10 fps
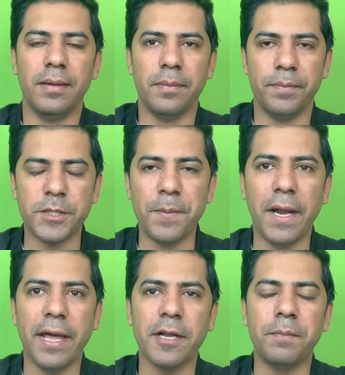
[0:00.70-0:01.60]

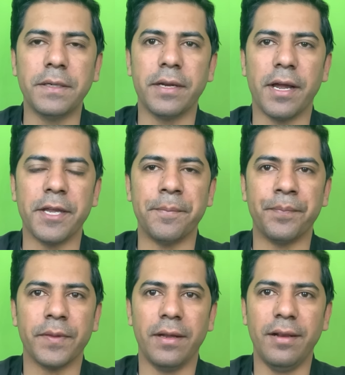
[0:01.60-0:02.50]
बिसमीम
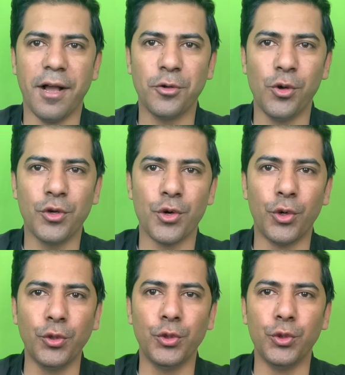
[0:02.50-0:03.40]
लाखों
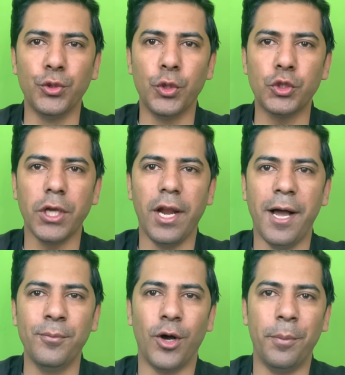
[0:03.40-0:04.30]
करोड़ों दरूदो
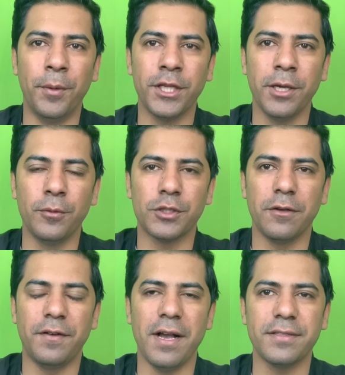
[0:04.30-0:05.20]
सलाम मोहम्मद
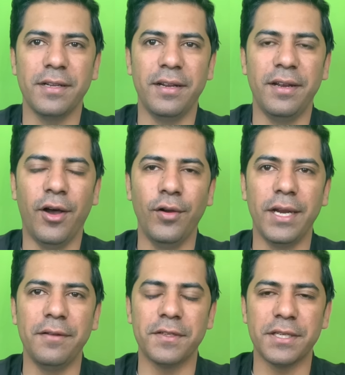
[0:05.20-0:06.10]
मुस्तफ़ा सल्लल्लाहु
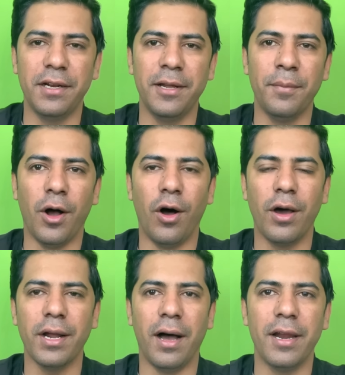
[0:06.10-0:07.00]
अलैहि वसल्लम
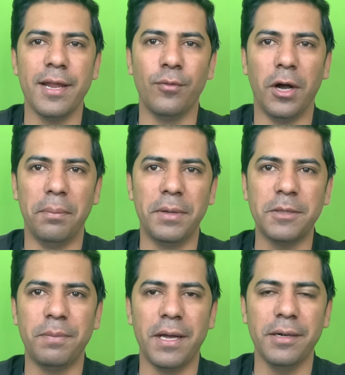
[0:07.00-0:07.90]
और आल मोहम्मद
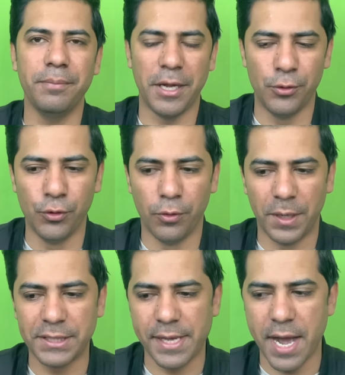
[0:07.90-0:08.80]
पर मैं हूँ
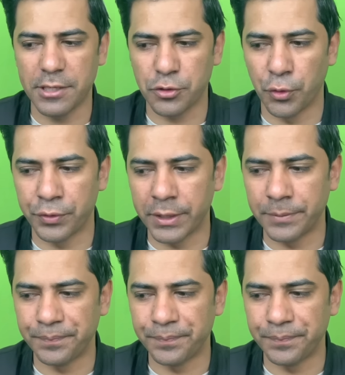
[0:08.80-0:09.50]
उमर दराज गोंदल